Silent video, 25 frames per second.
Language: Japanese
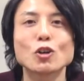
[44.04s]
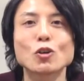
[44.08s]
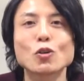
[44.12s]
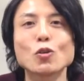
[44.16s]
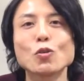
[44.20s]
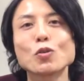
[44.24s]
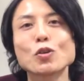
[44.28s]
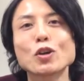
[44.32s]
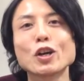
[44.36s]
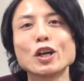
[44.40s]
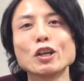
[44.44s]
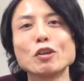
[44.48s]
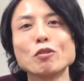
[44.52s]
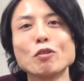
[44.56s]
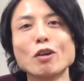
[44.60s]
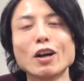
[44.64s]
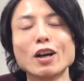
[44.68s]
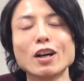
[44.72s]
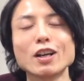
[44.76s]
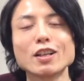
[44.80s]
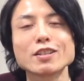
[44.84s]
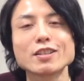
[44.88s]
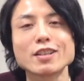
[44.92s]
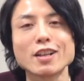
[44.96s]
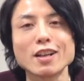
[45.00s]
今回
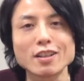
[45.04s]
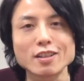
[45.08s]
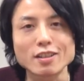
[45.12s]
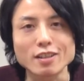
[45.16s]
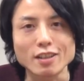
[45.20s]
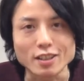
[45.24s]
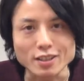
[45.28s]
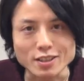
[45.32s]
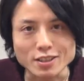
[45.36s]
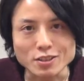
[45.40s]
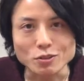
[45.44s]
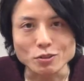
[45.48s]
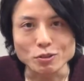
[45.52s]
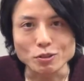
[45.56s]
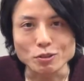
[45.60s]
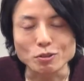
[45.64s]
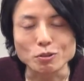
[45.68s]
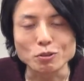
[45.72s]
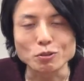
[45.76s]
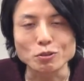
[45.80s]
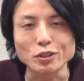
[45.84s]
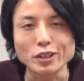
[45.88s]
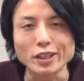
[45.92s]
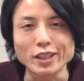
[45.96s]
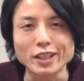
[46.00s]
は3月という
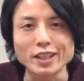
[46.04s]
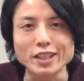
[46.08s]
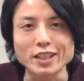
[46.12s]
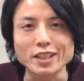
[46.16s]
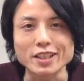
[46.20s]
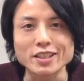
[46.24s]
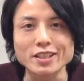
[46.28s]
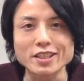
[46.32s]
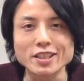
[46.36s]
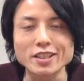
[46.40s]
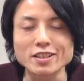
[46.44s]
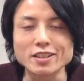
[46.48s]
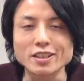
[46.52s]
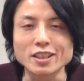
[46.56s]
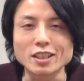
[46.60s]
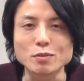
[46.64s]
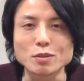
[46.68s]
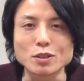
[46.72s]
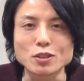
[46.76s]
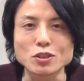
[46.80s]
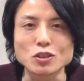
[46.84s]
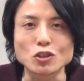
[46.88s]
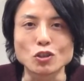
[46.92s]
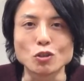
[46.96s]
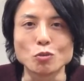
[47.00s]
ことで季節で言い
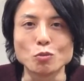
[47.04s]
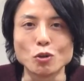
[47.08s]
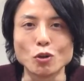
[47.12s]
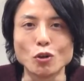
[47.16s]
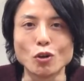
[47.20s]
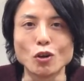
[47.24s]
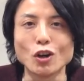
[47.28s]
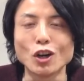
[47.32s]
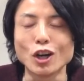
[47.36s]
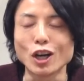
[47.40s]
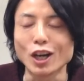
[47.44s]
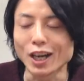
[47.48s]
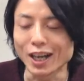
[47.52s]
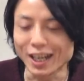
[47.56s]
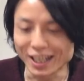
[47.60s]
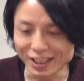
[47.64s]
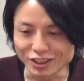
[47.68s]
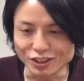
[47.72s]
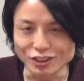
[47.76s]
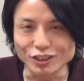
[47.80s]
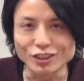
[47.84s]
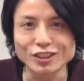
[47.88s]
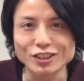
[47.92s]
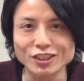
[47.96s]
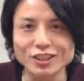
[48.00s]
ますともう
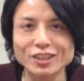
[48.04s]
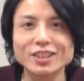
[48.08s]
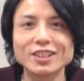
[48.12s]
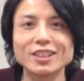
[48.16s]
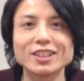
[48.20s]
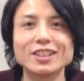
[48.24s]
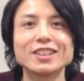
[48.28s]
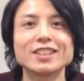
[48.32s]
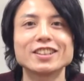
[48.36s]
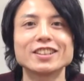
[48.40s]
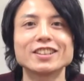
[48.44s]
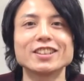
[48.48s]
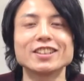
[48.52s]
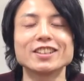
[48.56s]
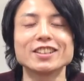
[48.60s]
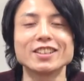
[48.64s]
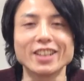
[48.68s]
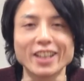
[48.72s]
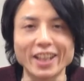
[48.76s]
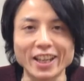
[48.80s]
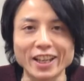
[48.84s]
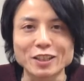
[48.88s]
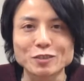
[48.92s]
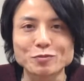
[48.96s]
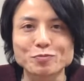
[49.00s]
春です
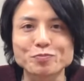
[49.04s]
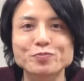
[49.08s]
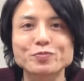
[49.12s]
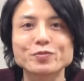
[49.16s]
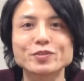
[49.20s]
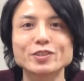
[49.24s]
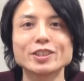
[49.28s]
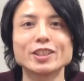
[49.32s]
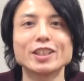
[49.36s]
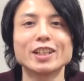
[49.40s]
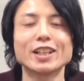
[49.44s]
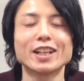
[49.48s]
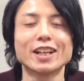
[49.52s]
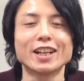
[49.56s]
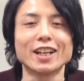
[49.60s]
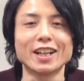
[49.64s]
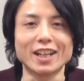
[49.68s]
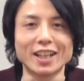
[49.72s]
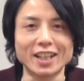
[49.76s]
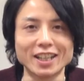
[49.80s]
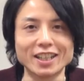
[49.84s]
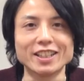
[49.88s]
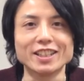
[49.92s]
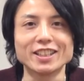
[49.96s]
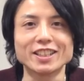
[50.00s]
ね
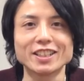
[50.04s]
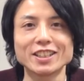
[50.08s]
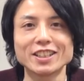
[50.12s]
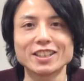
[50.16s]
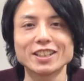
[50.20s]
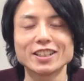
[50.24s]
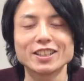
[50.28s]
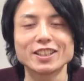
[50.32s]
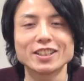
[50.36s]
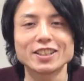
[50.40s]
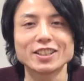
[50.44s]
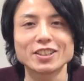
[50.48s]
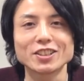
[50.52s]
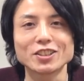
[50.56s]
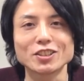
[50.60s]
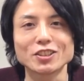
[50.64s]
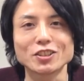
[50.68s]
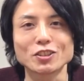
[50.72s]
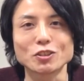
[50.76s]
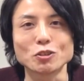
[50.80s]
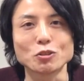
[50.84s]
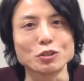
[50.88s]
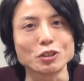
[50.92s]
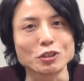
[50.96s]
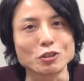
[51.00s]
はい
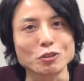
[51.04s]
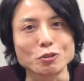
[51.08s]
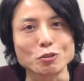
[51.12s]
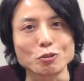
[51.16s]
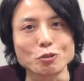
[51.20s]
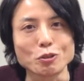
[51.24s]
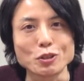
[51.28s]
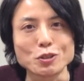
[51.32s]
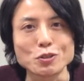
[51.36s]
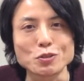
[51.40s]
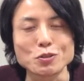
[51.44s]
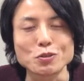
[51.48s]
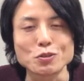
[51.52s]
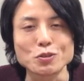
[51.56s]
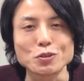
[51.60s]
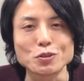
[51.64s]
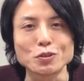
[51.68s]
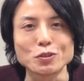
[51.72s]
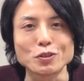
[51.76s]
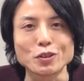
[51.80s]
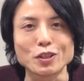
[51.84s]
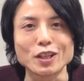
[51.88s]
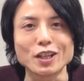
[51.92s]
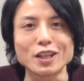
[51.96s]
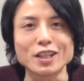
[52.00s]
どんな曲を演奏す
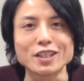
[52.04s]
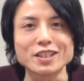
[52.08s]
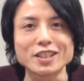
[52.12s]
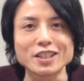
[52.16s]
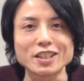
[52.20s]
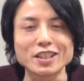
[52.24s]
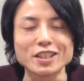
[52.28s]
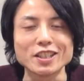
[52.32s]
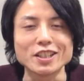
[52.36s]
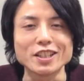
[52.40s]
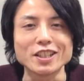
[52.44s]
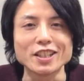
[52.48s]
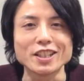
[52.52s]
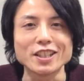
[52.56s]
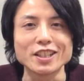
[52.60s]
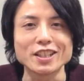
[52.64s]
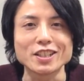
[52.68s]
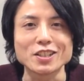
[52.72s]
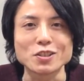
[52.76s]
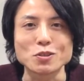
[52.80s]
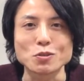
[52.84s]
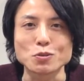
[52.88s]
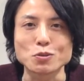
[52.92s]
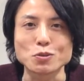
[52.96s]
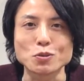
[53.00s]
るのかぜひ
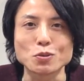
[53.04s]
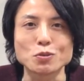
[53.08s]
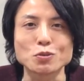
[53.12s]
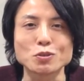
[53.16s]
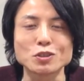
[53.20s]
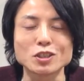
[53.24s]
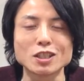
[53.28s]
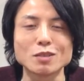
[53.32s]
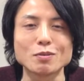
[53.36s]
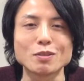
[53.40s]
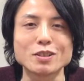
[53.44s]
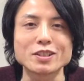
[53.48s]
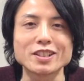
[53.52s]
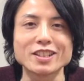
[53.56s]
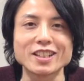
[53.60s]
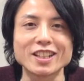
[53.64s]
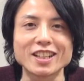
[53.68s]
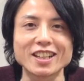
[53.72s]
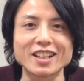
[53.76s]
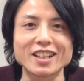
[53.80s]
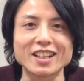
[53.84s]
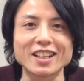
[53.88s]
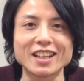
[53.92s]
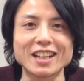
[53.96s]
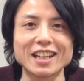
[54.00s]
想像を膨らませな
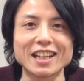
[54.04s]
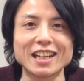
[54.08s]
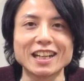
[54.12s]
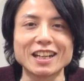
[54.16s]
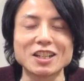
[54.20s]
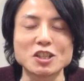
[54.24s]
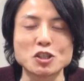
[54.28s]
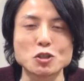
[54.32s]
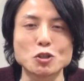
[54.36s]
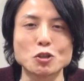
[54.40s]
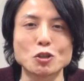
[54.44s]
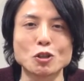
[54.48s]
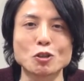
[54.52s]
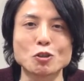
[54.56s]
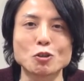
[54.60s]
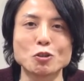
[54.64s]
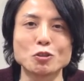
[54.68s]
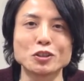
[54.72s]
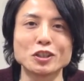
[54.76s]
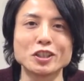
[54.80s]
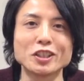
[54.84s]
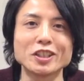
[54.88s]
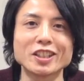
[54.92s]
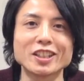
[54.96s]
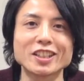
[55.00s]
がら足を
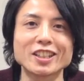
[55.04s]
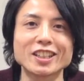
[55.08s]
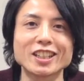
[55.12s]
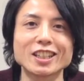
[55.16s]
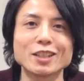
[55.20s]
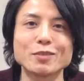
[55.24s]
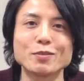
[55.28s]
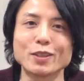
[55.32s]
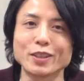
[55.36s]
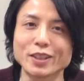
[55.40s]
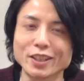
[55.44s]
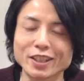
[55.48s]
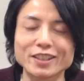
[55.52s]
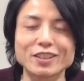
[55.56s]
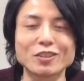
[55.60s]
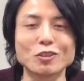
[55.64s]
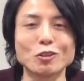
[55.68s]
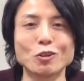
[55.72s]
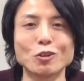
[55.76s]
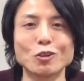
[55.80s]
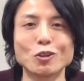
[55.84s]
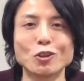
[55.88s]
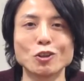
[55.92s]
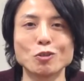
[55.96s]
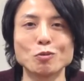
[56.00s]
運んでいただければな
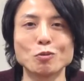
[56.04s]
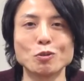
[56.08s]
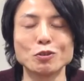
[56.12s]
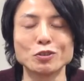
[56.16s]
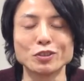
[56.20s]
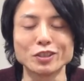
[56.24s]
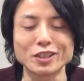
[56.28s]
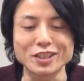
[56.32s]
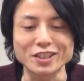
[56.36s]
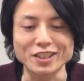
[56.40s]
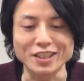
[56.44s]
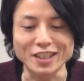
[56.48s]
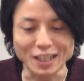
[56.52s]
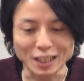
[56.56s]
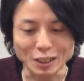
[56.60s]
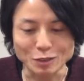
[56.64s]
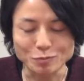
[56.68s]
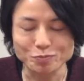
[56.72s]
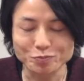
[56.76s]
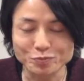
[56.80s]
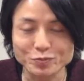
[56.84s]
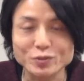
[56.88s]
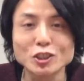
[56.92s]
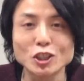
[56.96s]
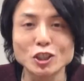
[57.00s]
と思うんですが